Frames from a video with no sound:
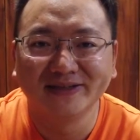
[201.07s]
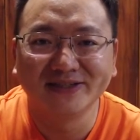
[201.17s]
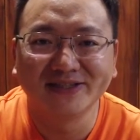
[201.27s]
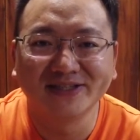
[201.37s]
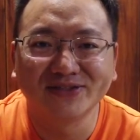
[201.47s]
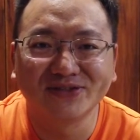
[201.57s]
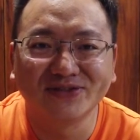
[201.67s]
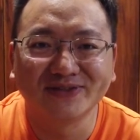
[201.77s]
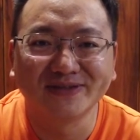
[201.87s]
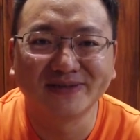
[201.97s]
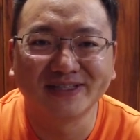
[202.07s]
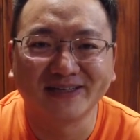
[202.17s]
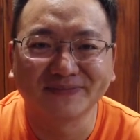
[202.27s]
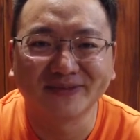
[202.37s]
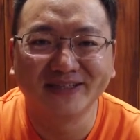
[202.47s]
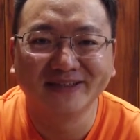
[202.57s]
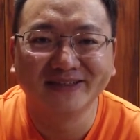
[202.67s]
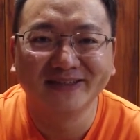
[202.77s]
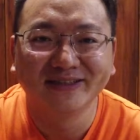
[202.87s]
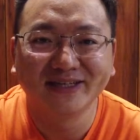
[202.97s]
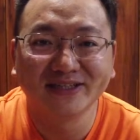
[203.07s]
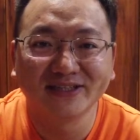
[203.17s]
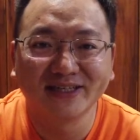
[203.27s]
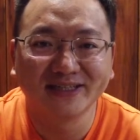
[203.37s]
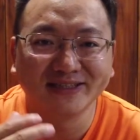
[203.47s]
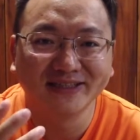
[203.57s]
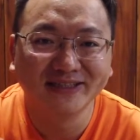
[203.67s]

其实这种怎么讲，看起来，